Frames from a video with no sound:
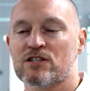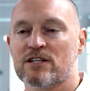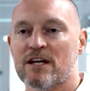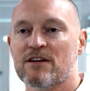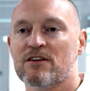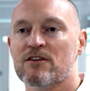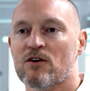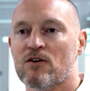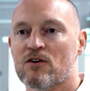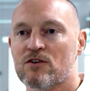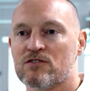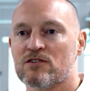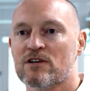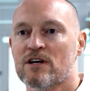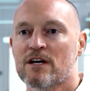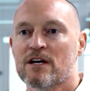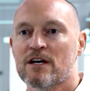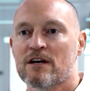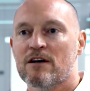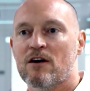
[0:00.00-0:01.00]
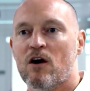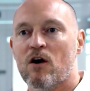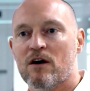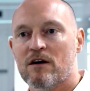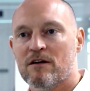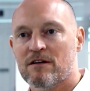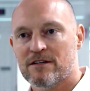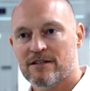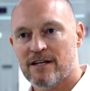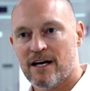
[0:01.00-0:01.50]
Dresden
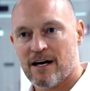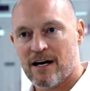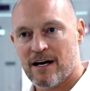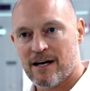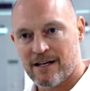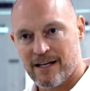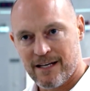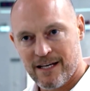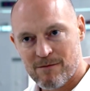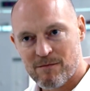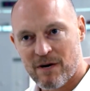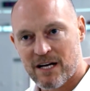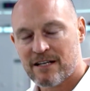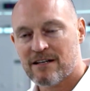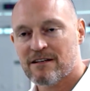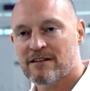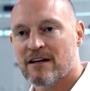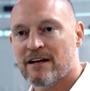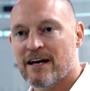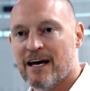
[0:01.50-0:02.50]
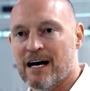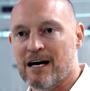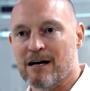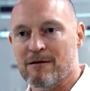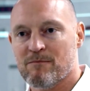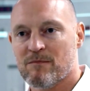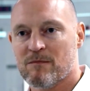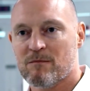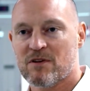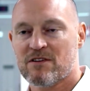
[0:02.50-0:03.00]
dulunya kota
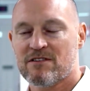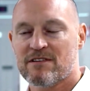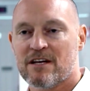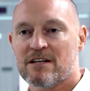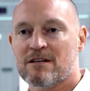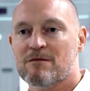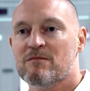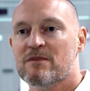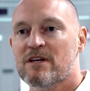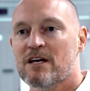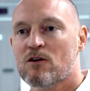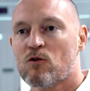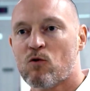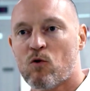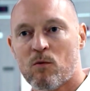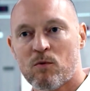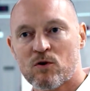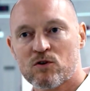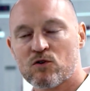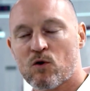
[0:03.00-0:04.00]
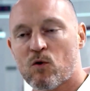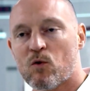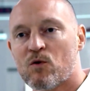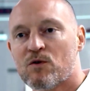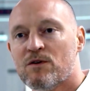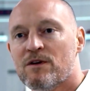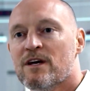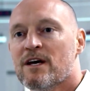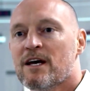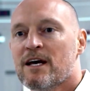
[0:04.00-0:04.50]
semikonduktor Jerman Timur.
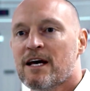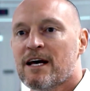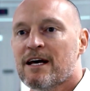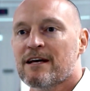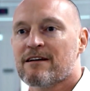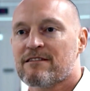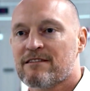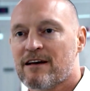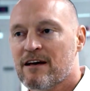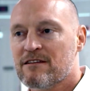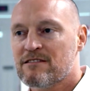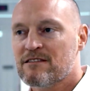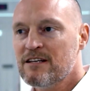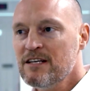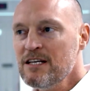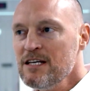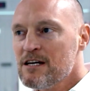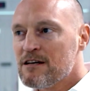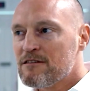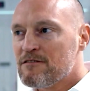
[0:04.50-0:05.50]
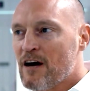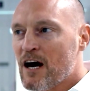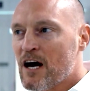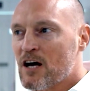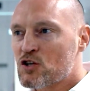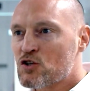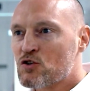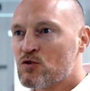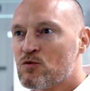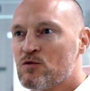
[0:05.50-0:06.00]
Ada CFD,
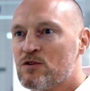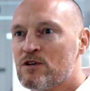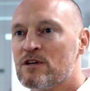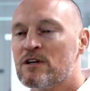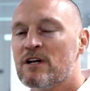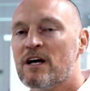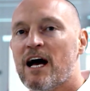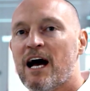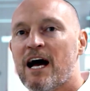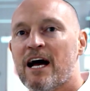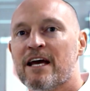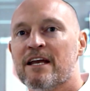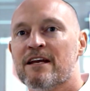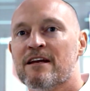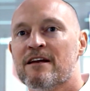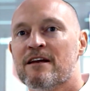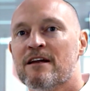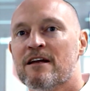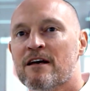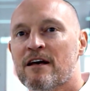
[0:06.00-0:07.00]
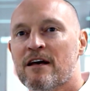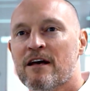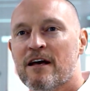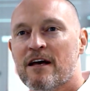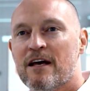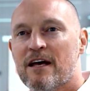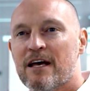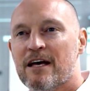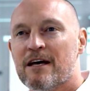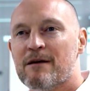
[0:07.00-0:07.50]
Robotron, jadi
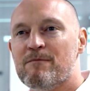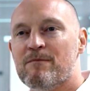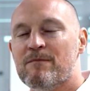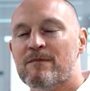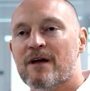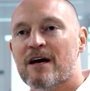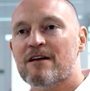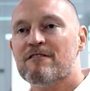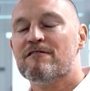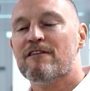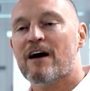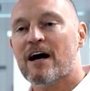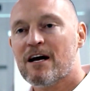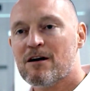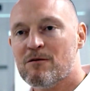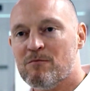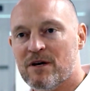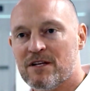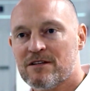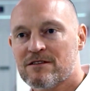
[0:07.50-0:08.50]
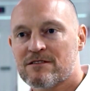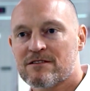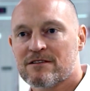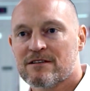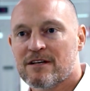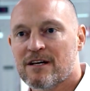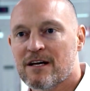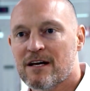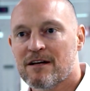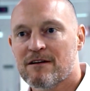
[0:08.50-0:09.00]
memang sudah ada lingkungan
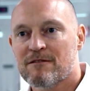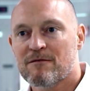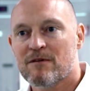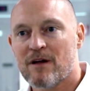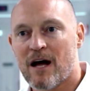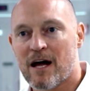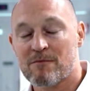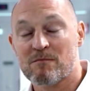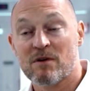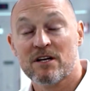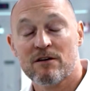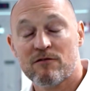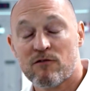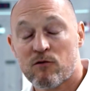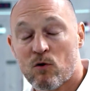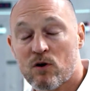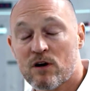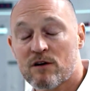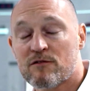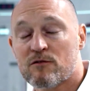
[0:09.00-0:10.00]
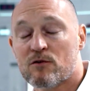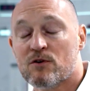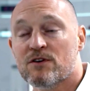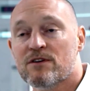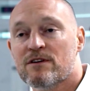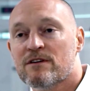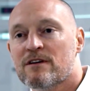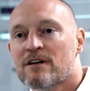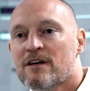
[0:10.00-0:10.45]
khusus yang terbentuk di sini.